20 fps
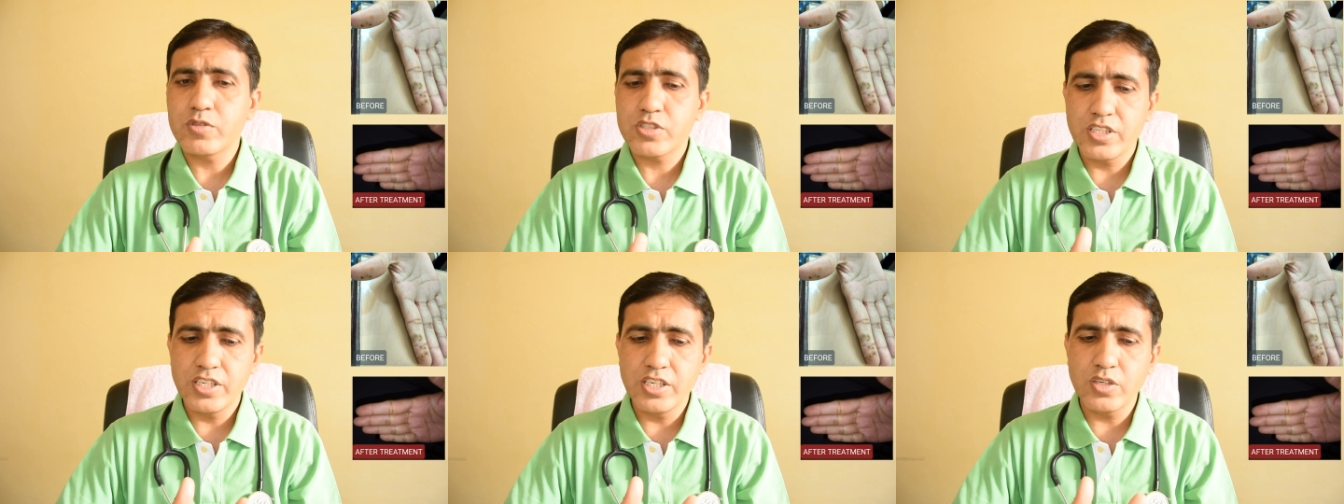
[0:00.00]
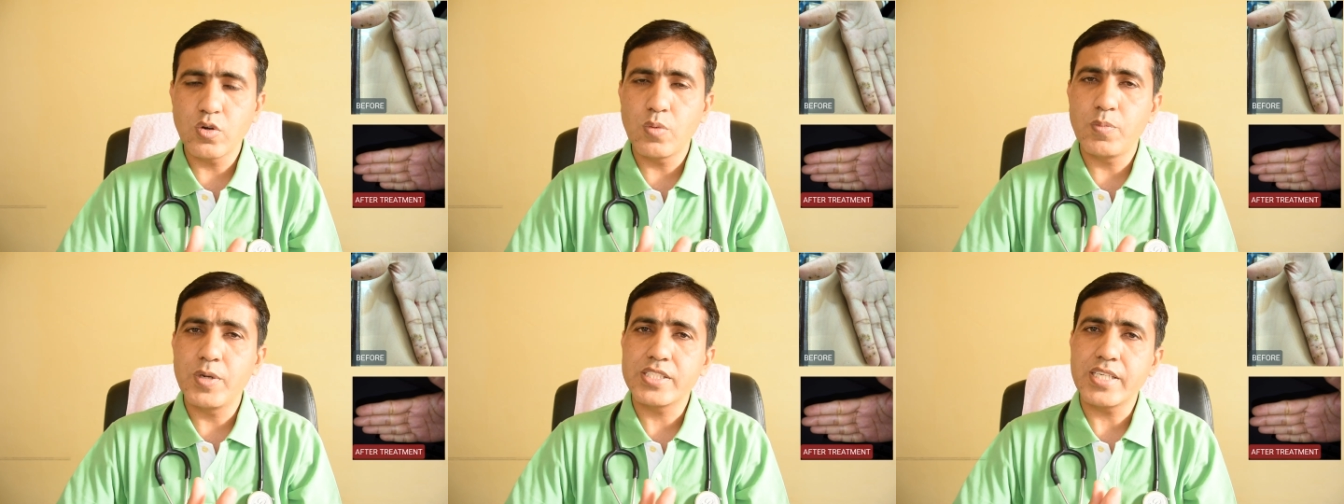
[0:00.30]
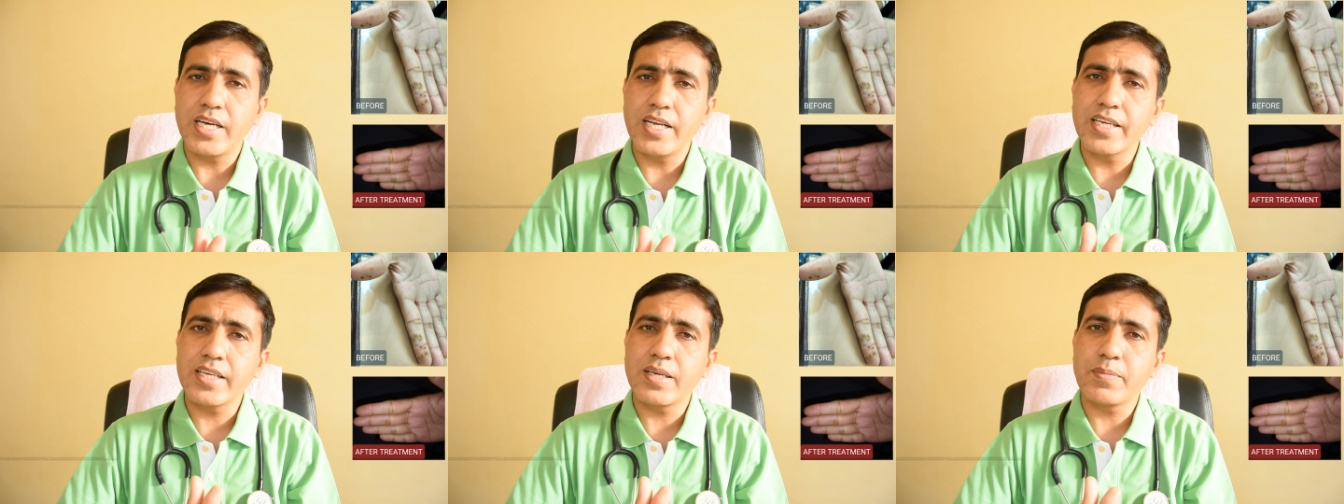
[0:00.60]
शरीर को
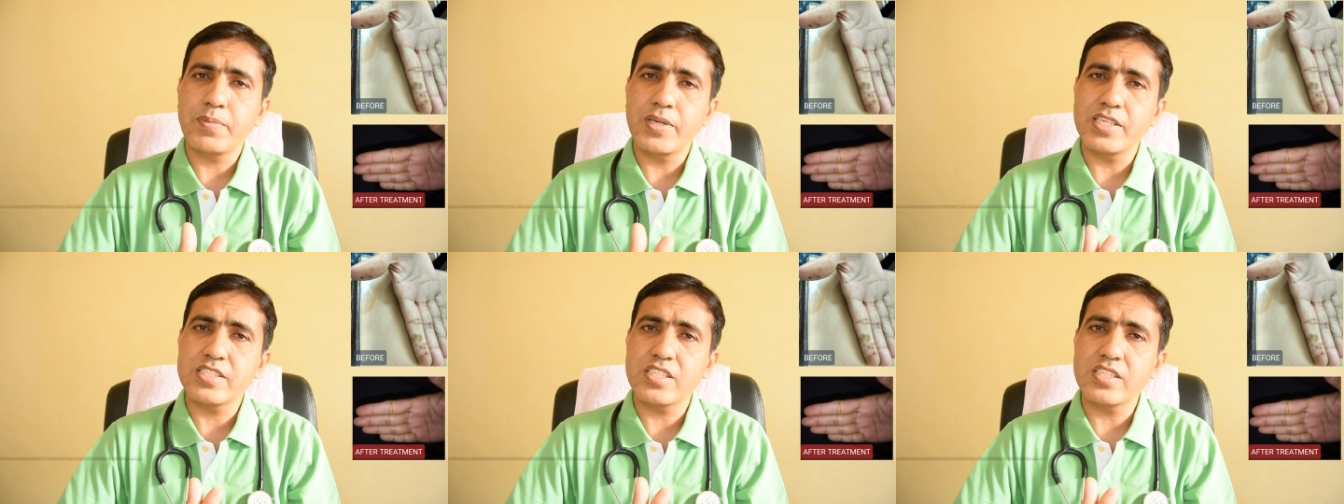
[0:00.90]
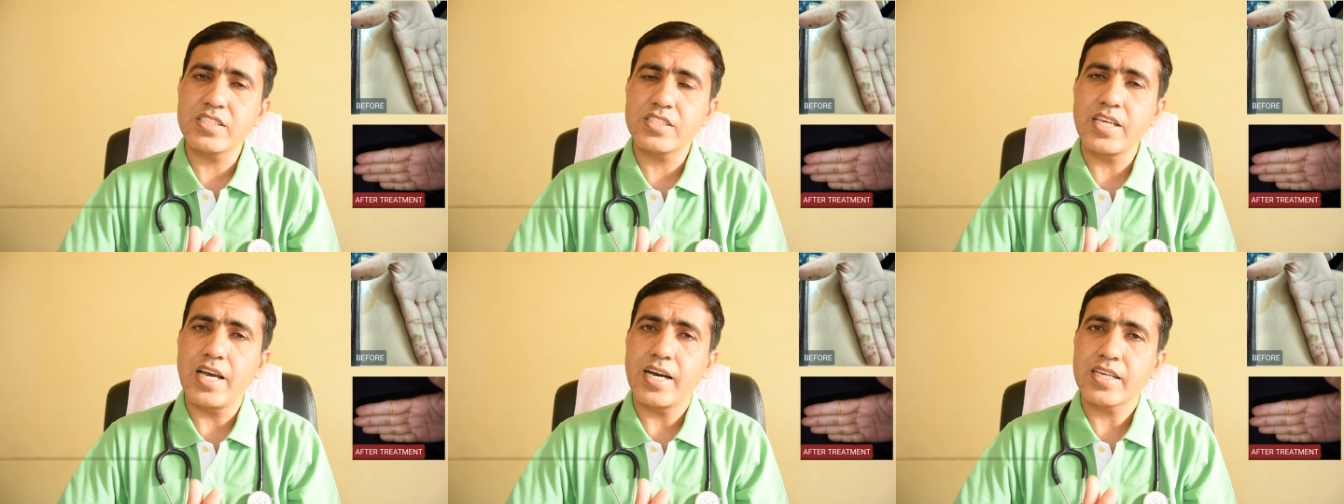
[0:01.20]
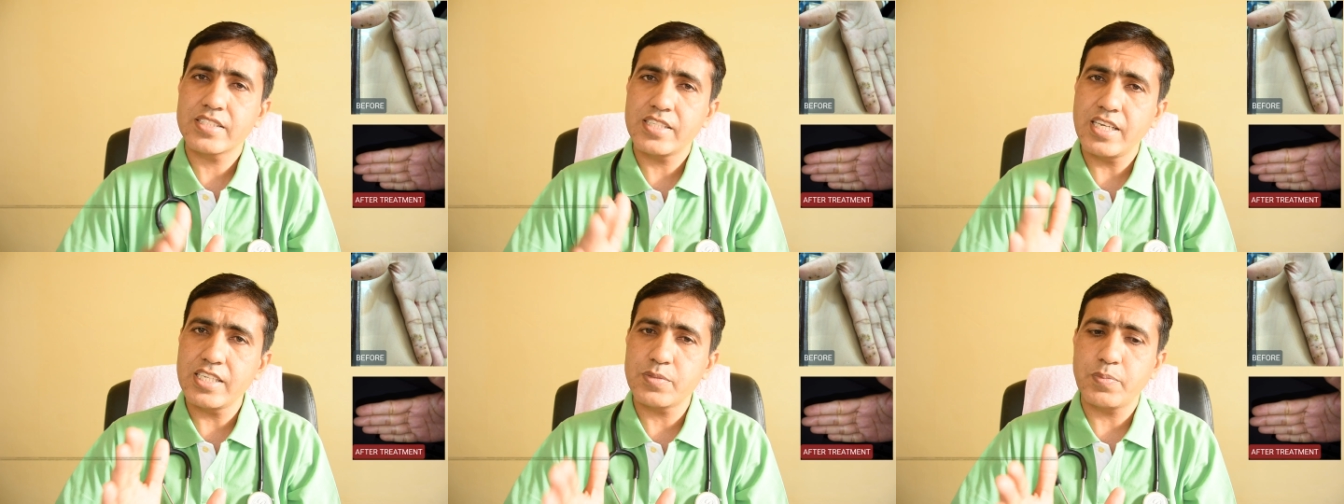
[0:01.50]
बचाने के प्रेशर से
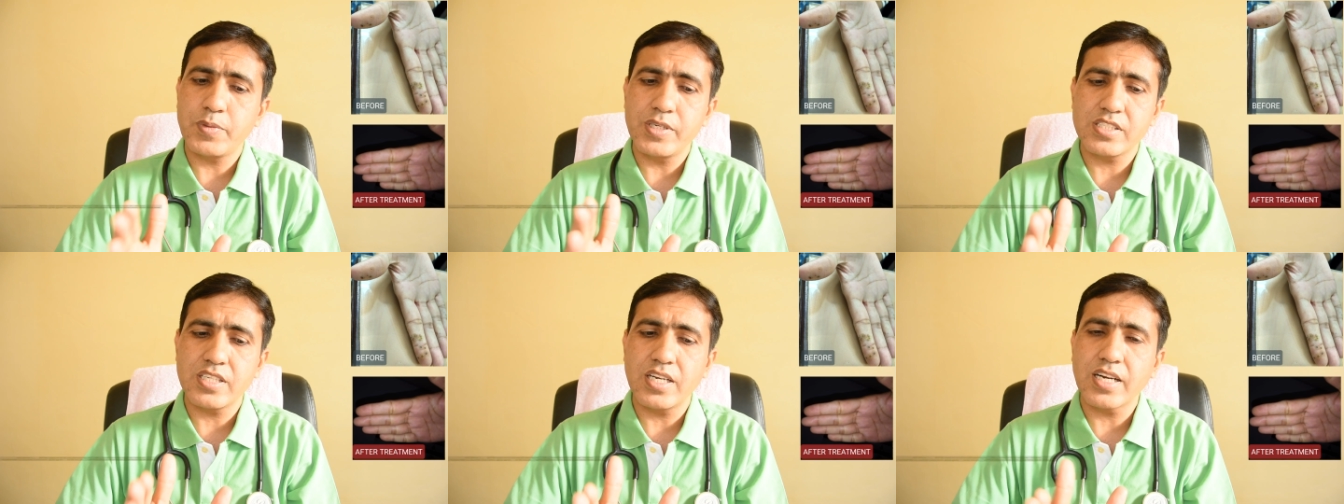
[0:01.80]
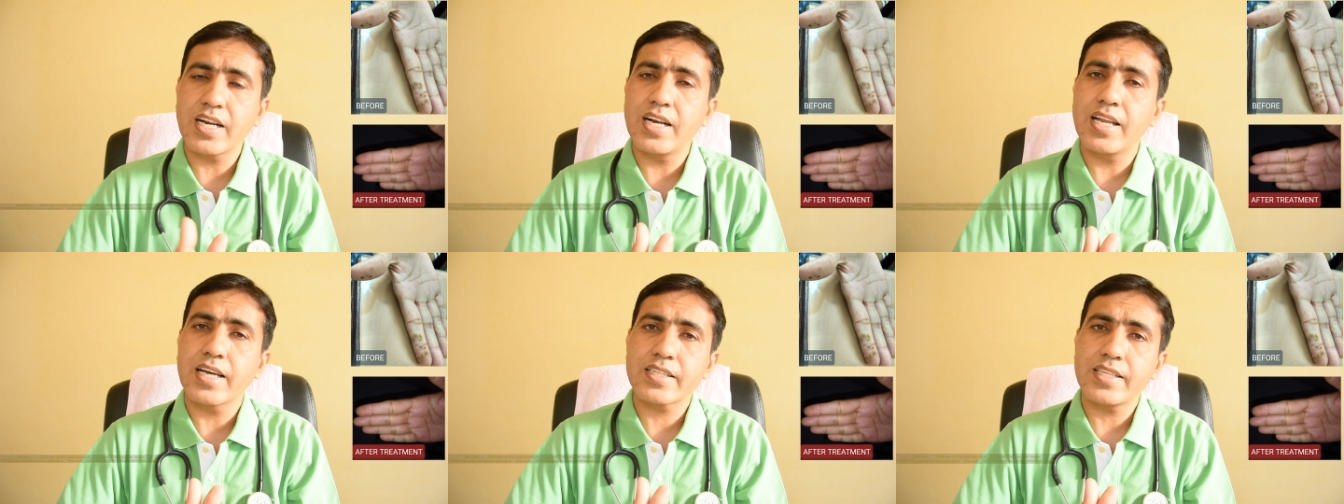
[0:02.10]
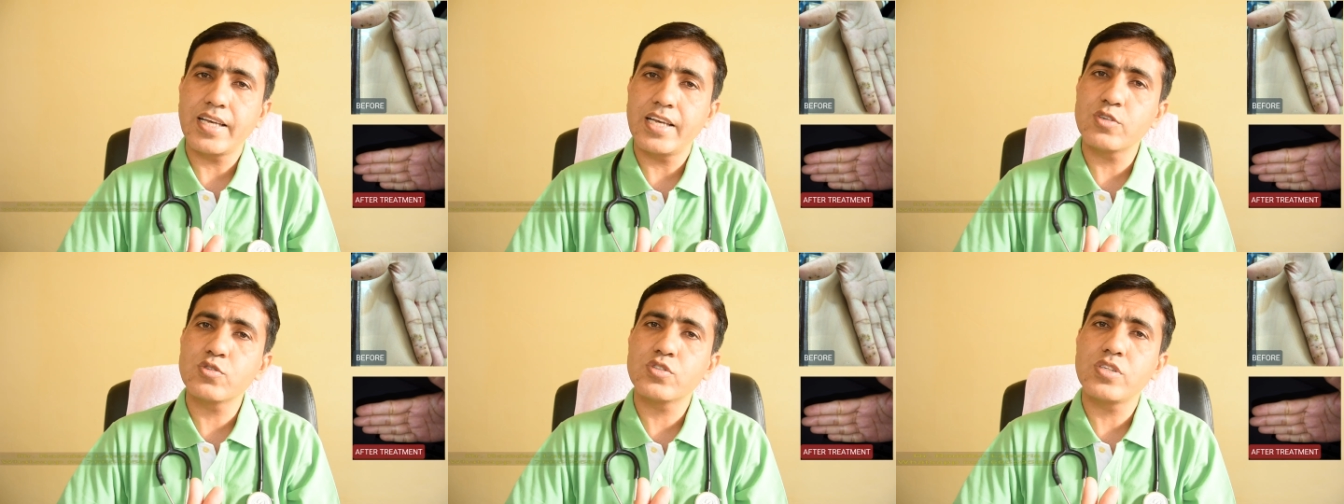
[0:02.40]
एक्सेस प्रेशर को
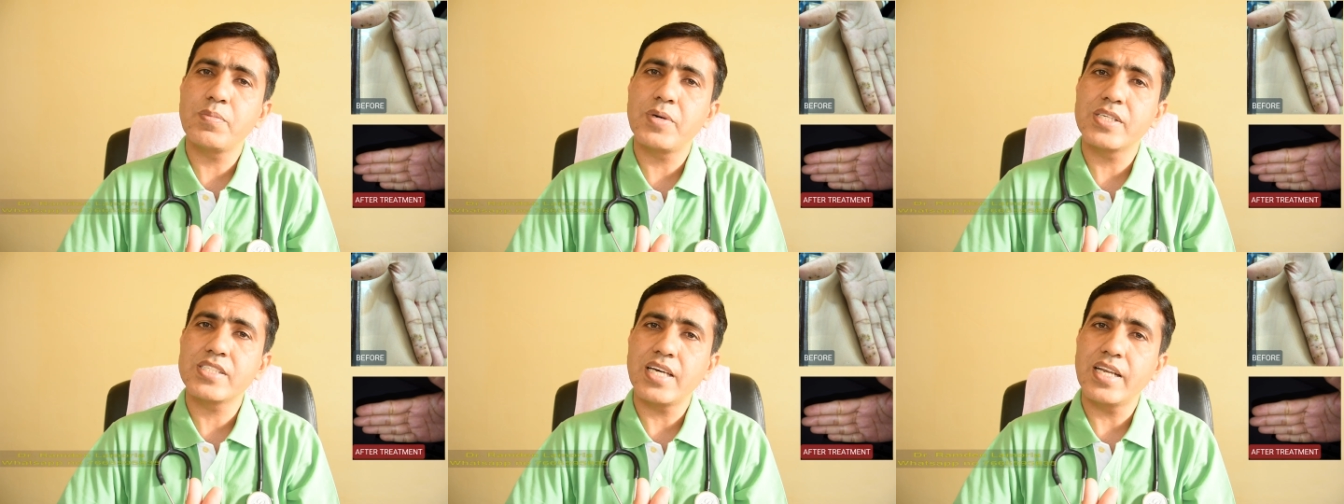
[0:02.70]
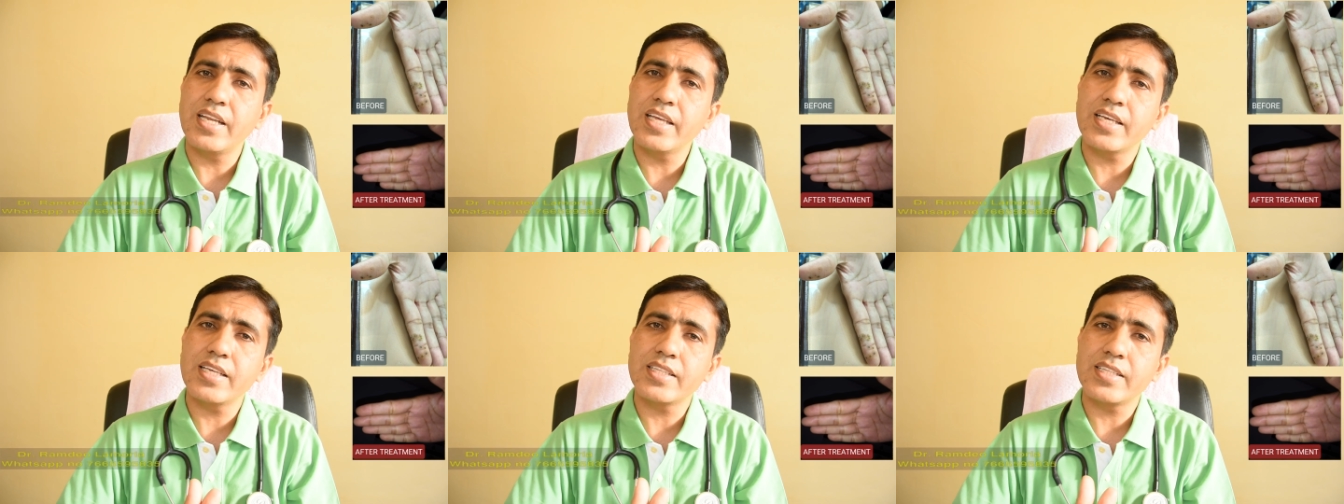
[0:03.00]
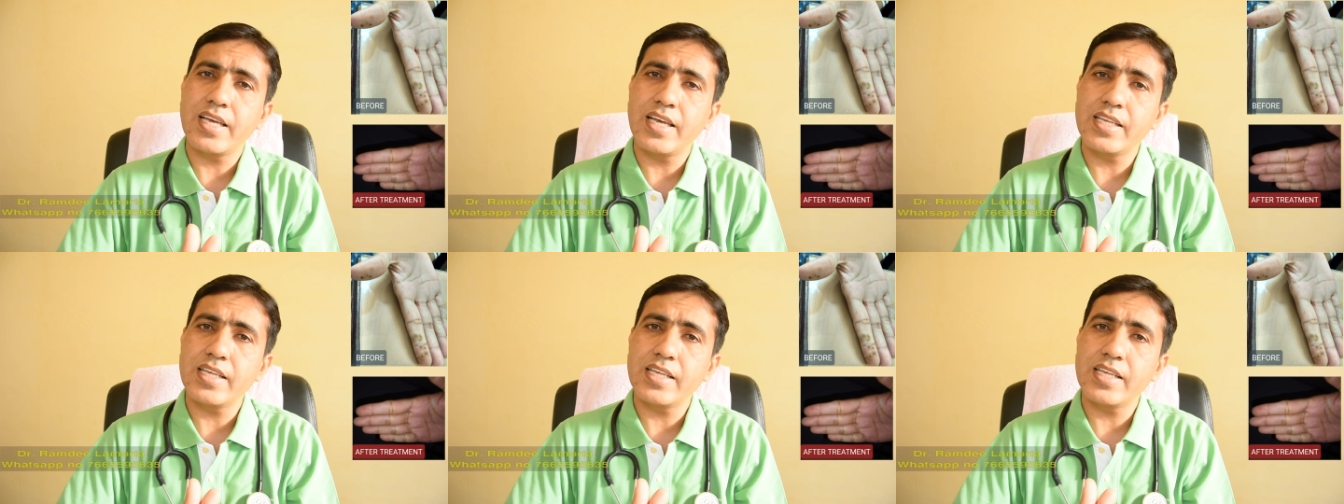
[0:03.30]
लगता है उससे बचाने के